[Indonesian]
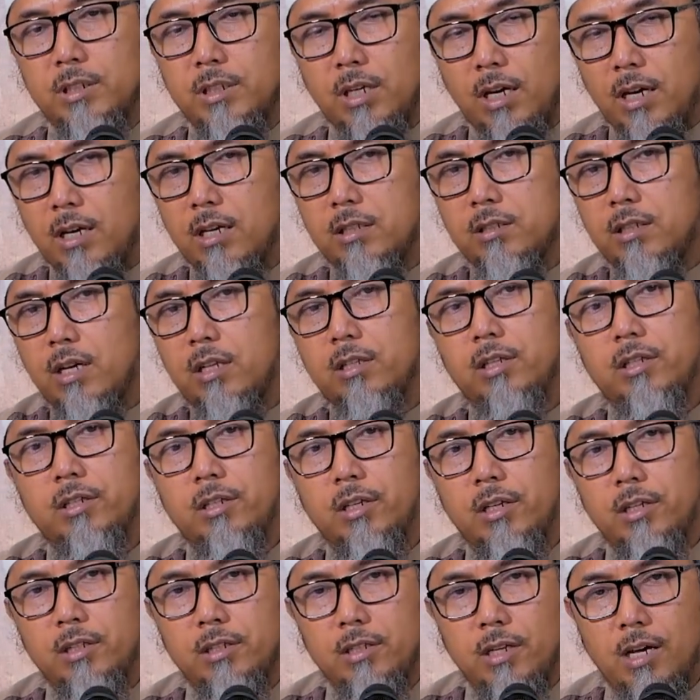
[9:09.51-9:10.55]
biar saya saya
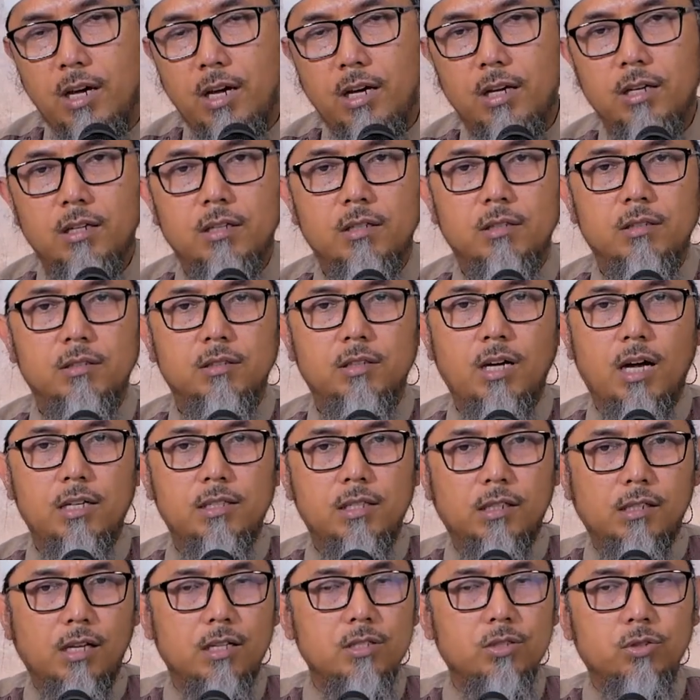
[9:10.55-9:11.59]
didik dia
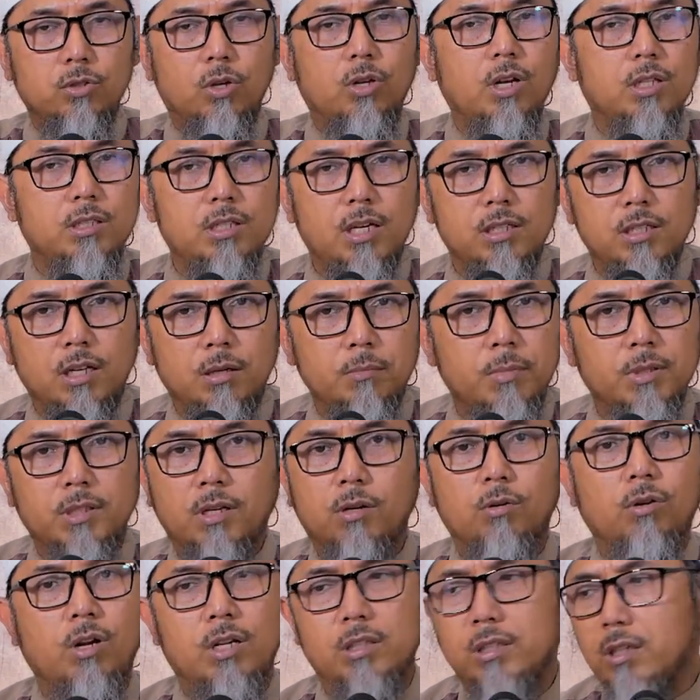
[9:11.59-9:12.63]
saya ajarkan sholat saya ajarkan
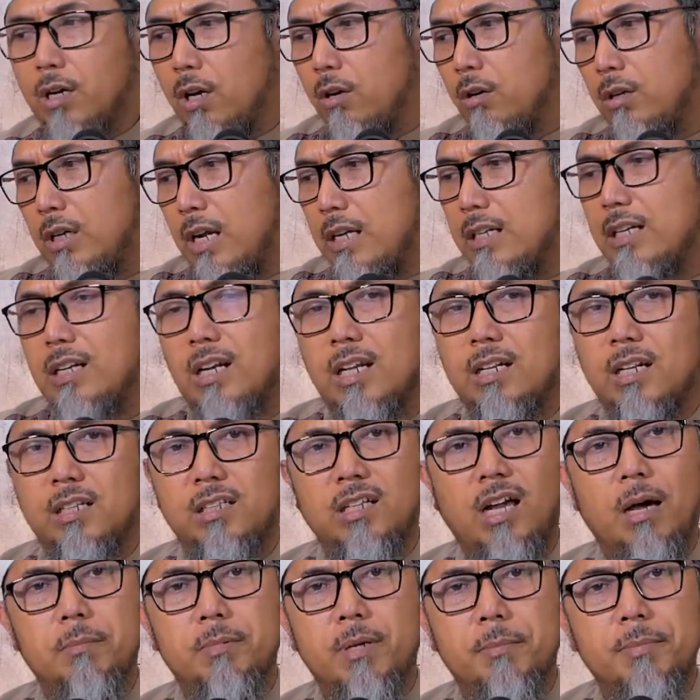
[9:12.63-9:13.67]
baca Quran nanti kalau dengan kalian
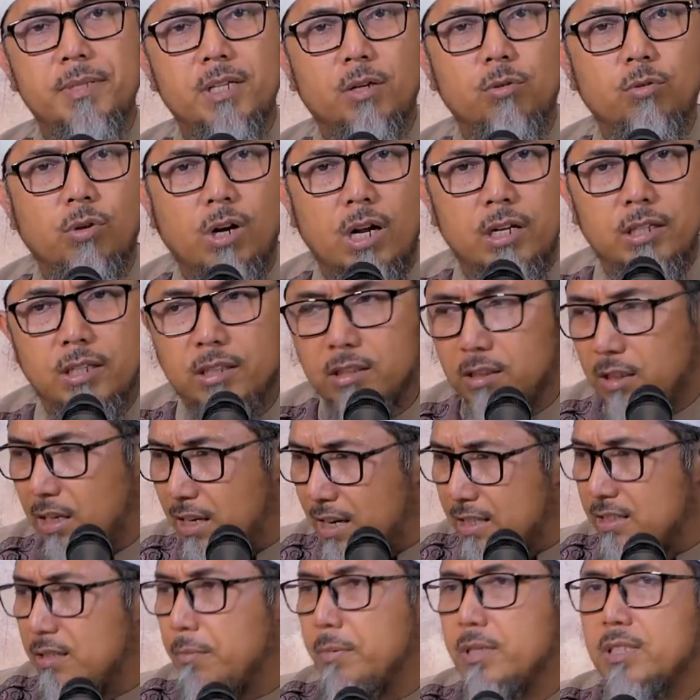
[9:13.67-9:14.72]
nanti nggak bisa baca Quran dia
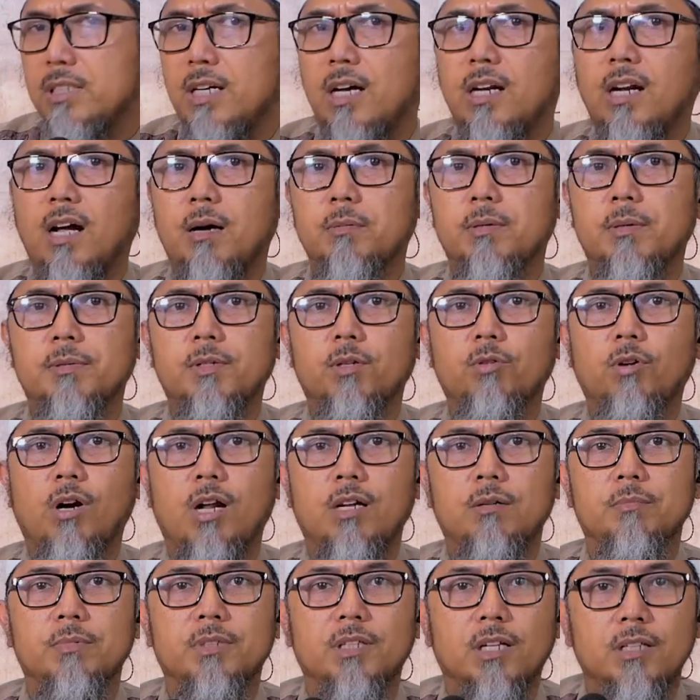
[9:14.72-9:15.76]
kalian sampai sekarang nggak bisa baca
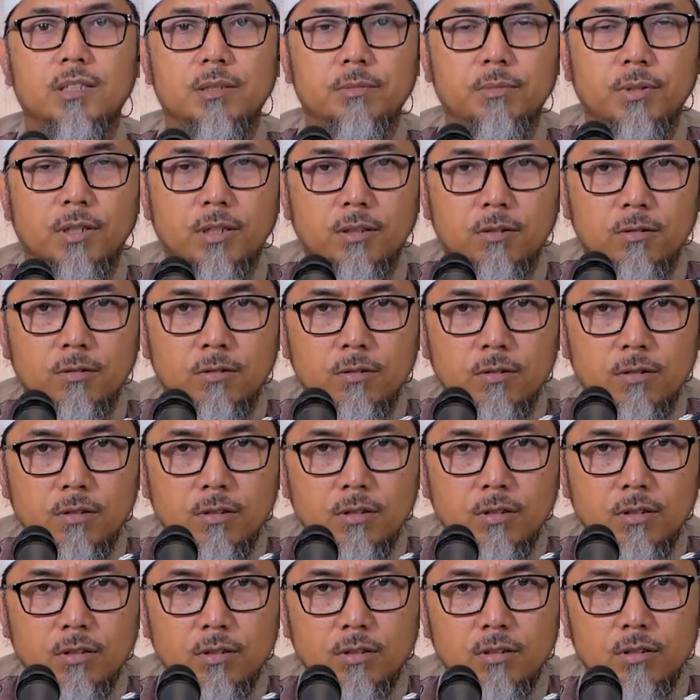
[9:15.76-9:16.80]
Quran misalnya begitu
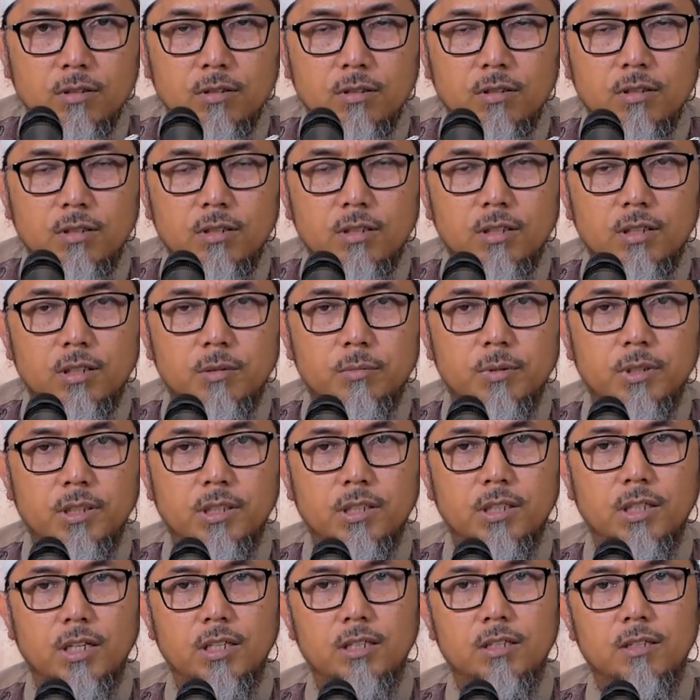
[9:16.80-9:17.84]

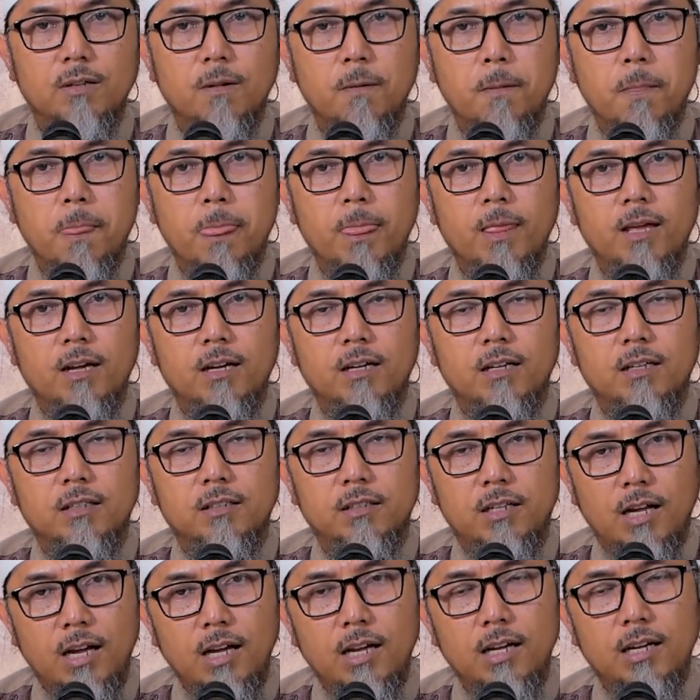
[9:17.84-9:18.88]
demikian
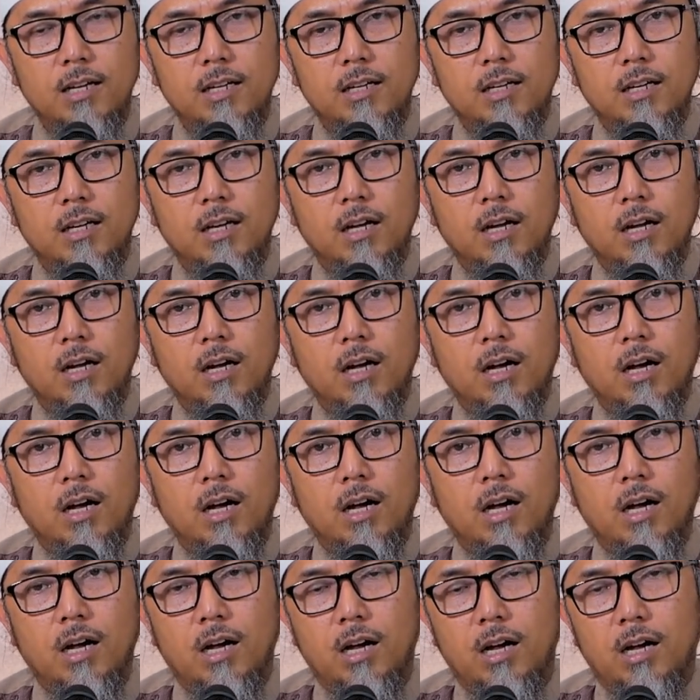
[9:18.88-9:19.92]
dah
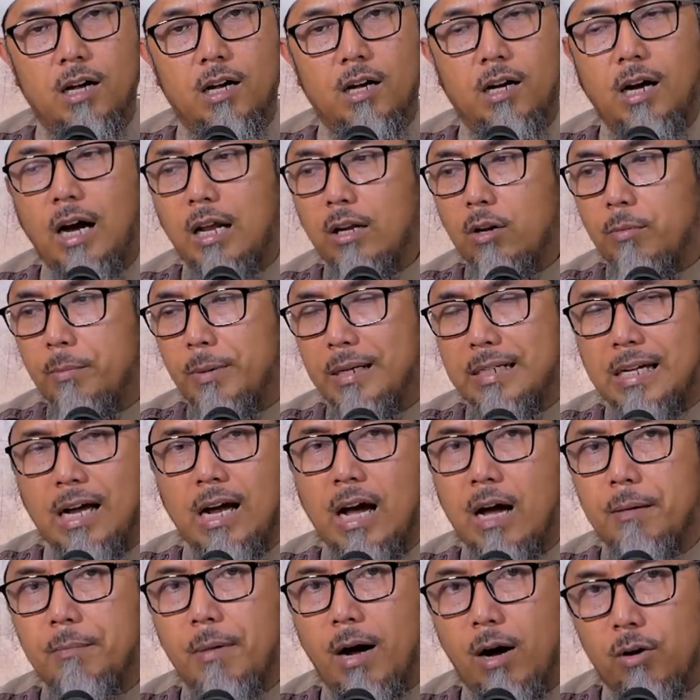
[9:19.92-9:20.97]
uh, kalau mereka
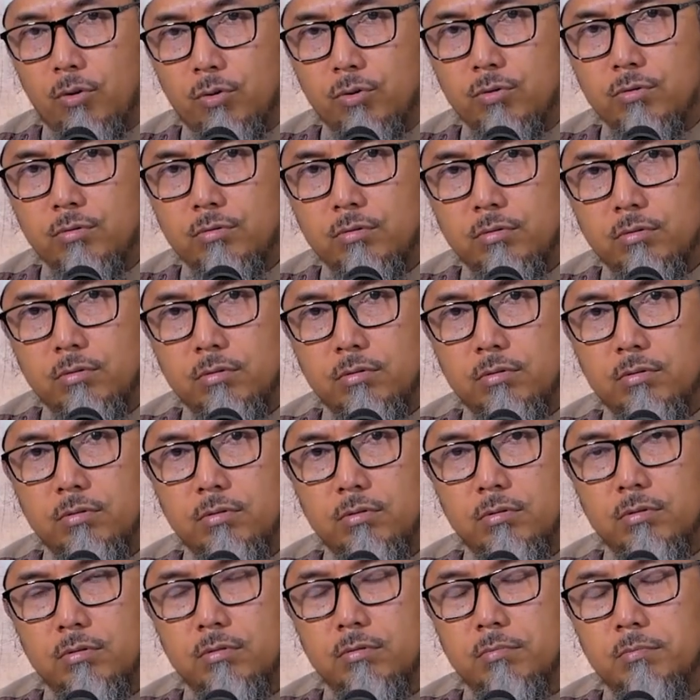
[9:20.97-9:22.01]
nggak mau
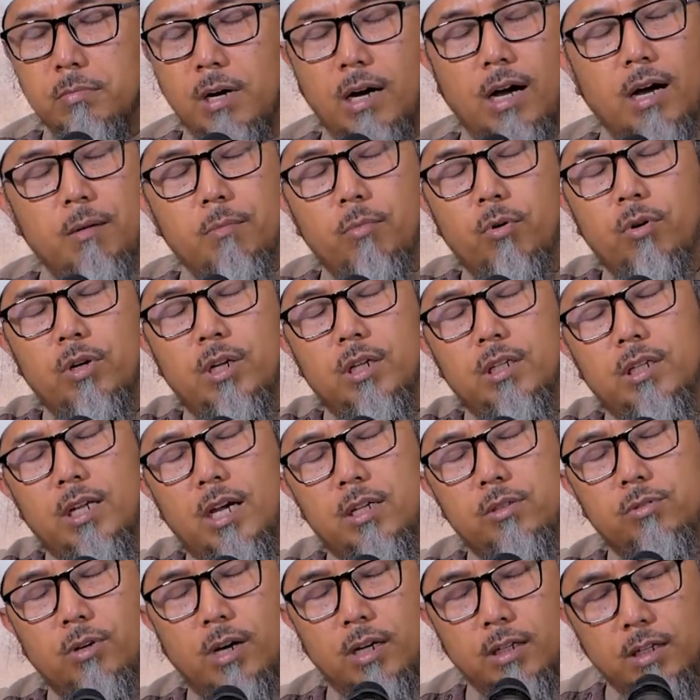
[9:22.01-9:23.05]
maka boleh
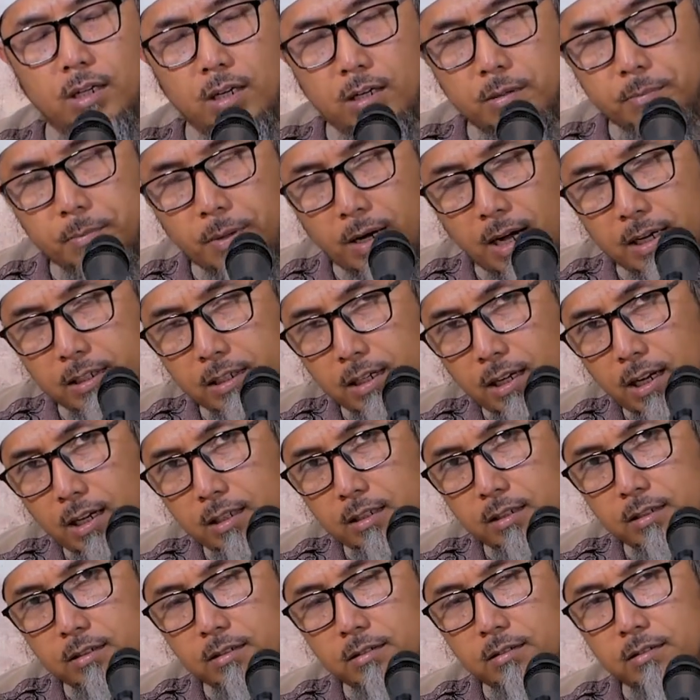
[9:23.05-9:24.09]
diajukan ke
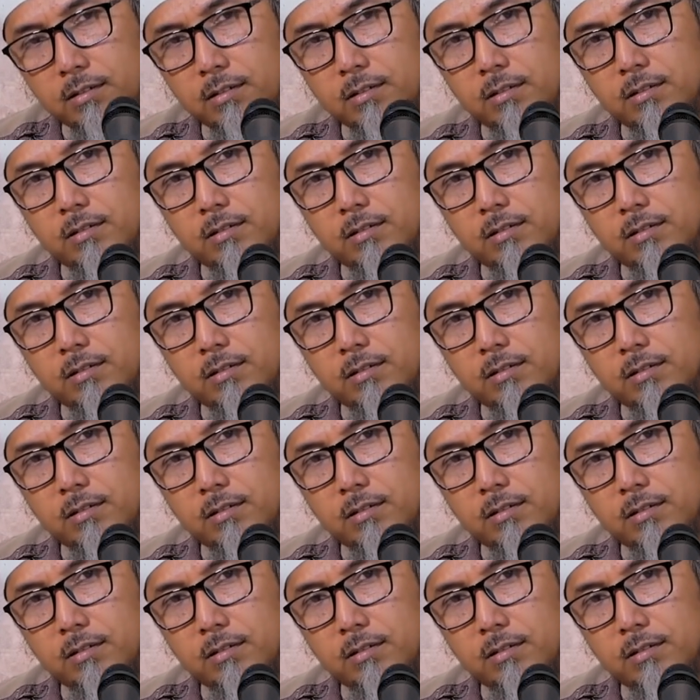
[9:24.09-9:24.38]
pengadilan